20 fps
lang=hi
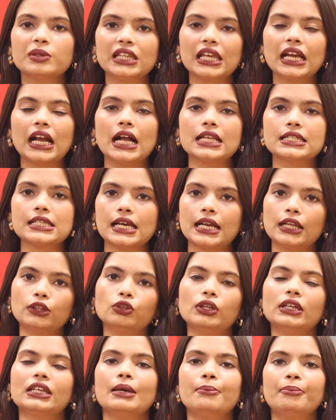भी देखा जा रहा है
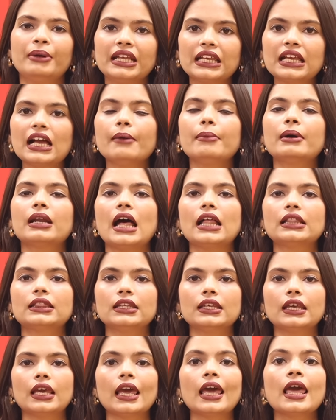तो देखिए बड़ी खबर
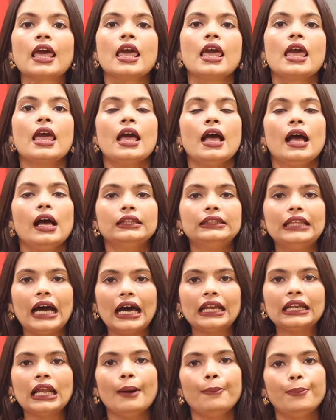आती है
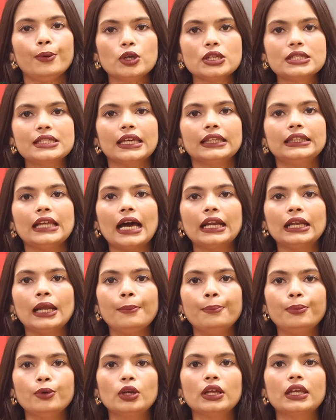दानापुर से
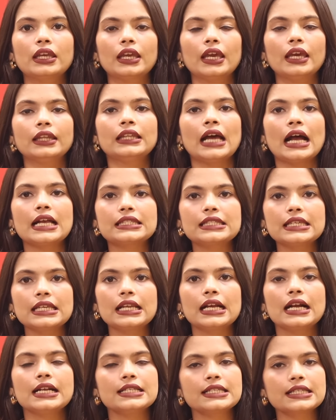दानापुर के
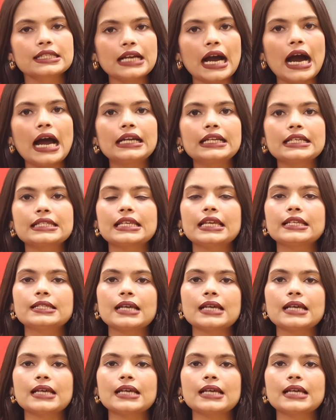नासिरगंज घाट से